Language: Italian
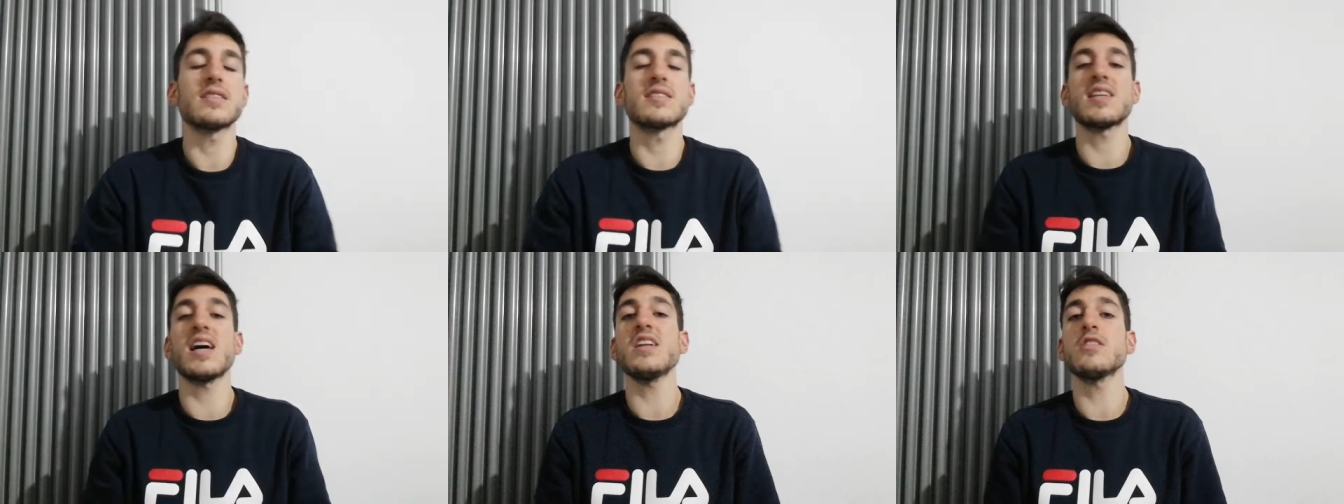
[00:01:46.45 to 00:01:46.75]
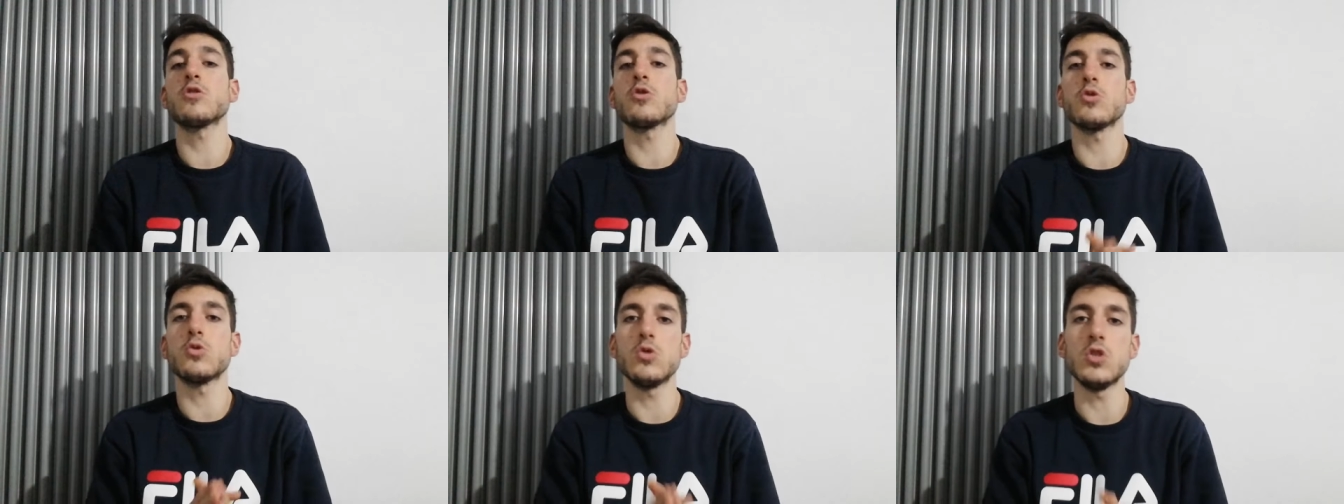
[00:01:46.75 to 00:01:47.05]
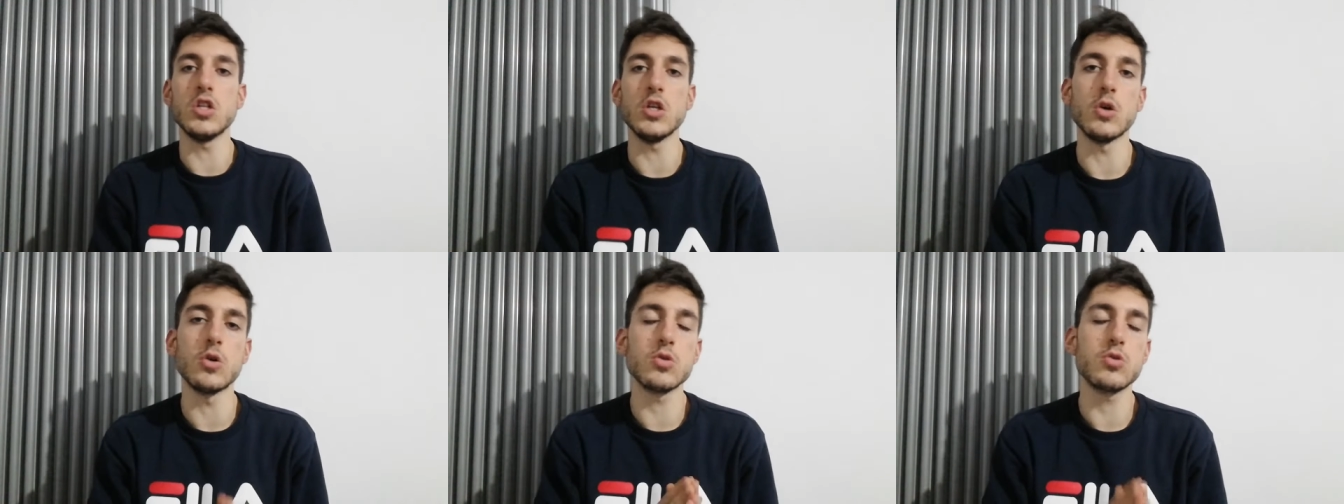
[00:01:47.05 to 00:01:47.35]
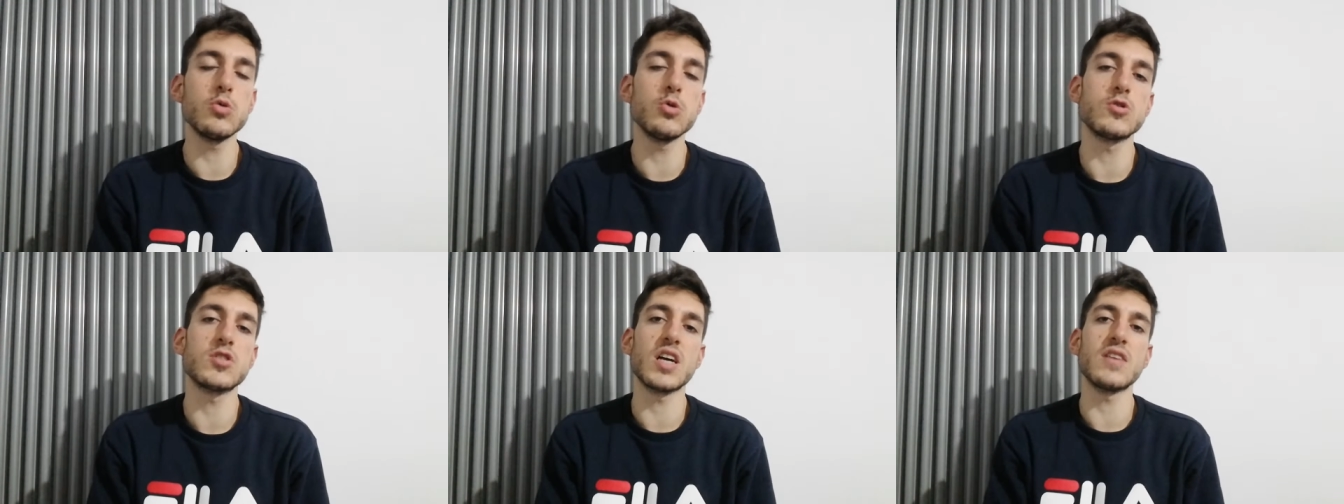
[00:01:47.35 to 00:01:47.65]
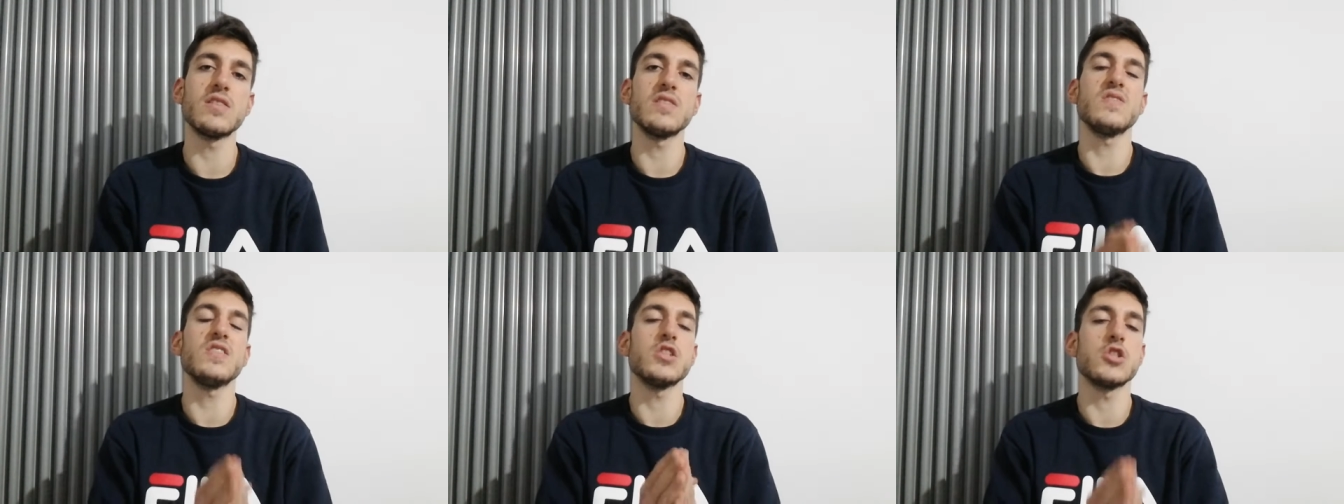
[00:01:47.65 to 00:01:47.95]
santo Dio, tu
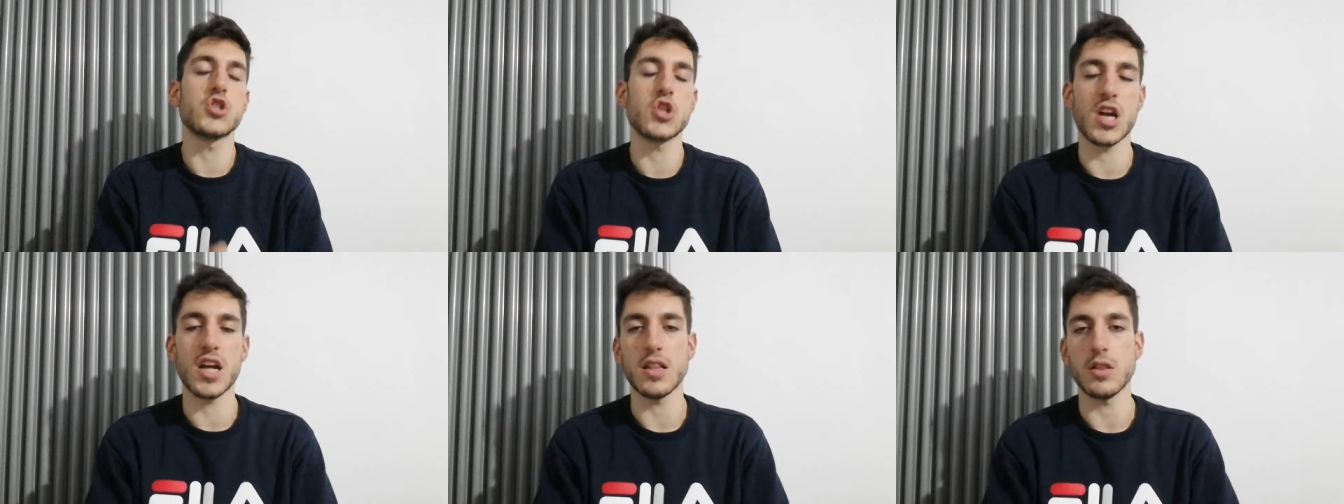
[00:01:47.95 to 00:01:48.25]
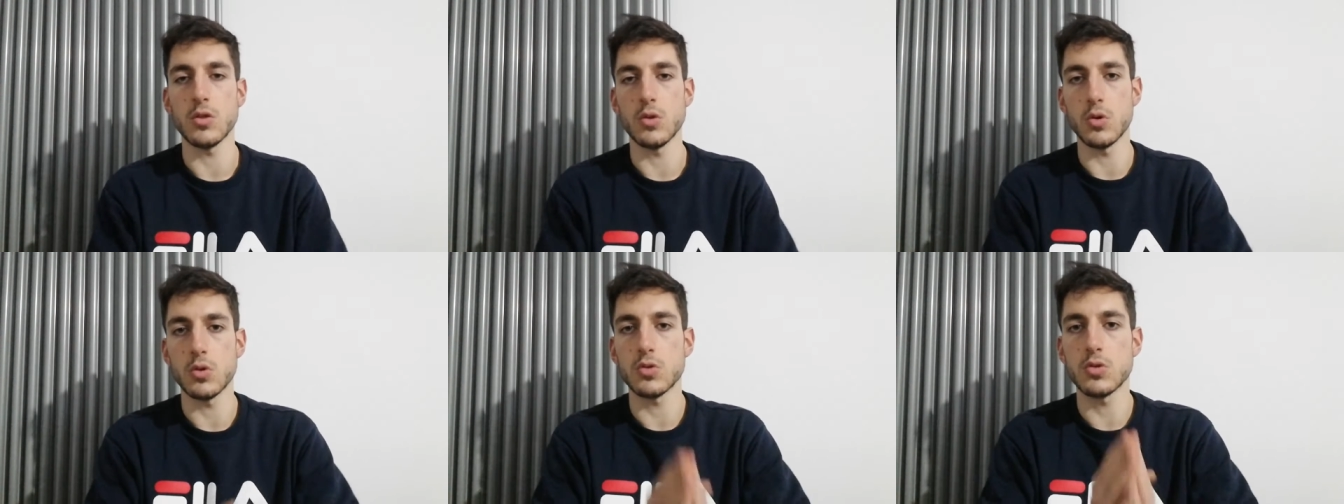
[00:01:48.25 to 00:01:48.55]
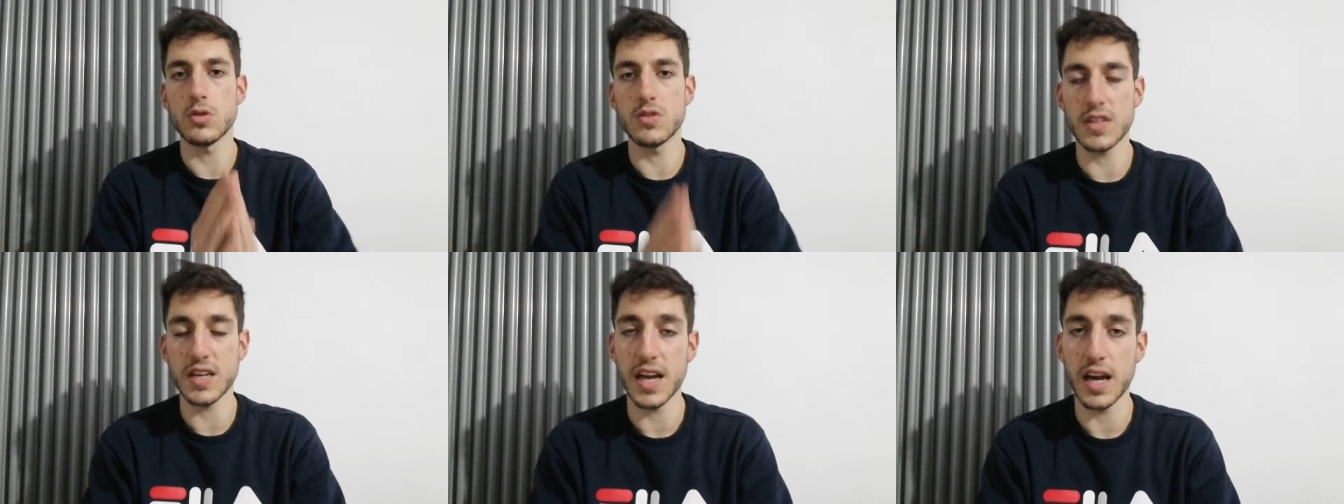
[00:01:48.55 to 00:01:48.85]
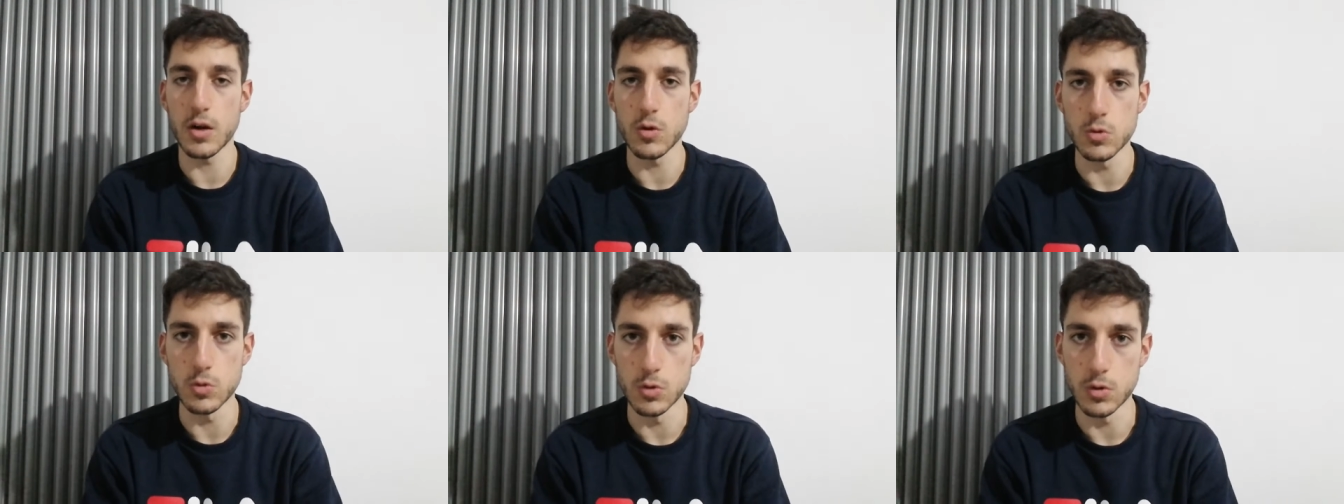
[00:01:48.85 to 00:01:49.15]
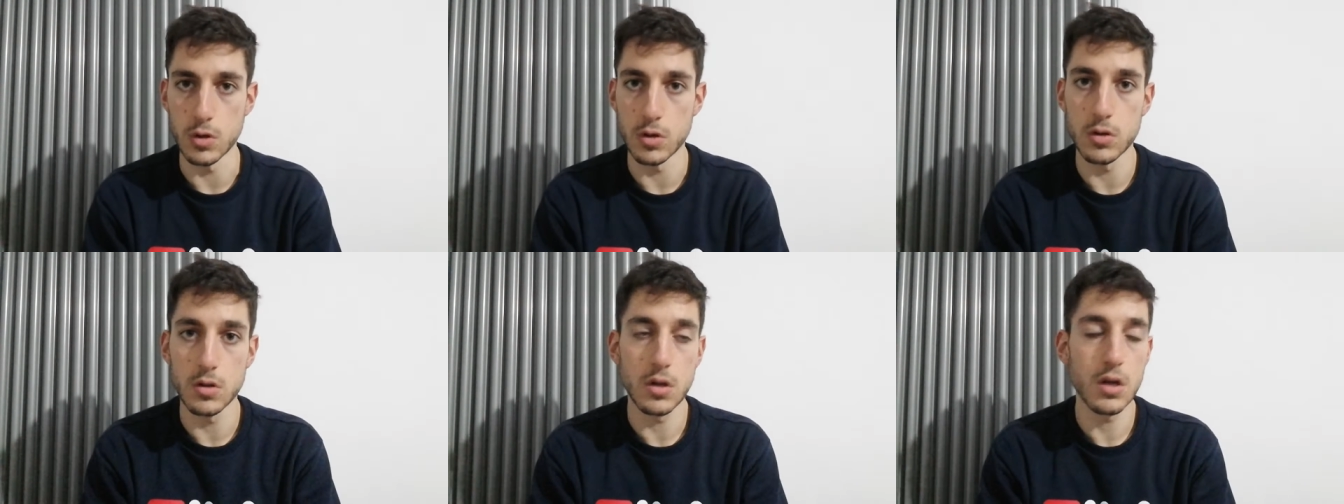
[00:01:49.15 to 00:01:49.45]
stavi vincendo 3 a 1.